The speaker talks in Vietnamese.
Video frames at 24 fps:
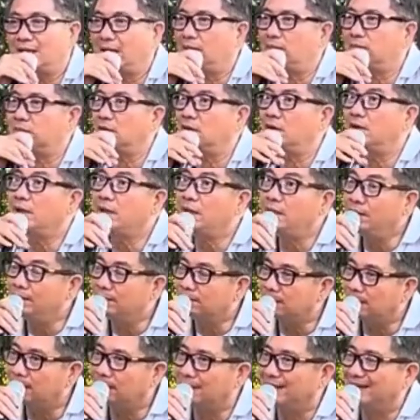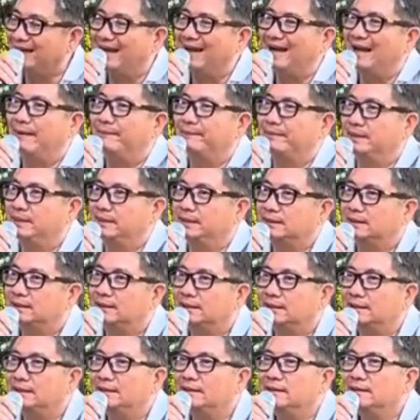rồng loài yêu thôi nó đã làm được
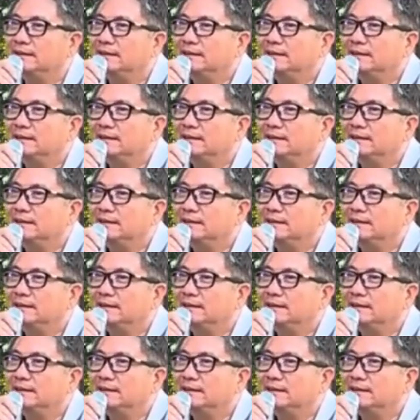rồi